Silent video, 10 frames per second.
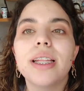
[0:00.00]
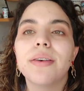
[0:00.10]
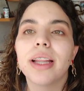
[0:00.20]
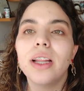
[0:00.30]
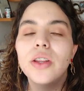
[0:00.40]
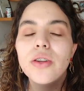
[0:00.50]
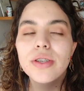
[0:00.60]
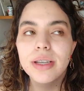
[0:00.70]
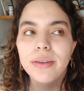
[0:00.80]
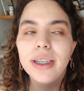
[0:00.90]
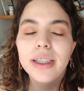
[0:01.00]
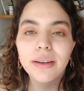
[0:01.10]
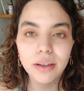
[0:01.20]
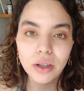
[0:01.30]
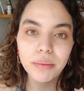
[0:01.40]
y de verdad no saben el
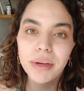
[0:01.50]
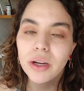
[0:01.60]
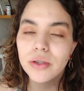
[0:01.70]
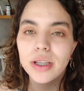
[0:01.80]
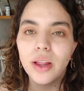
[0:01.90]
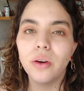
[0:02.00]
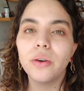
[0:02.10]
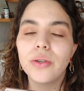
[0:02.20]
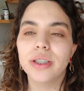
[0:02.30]
trabajo que me ha costado,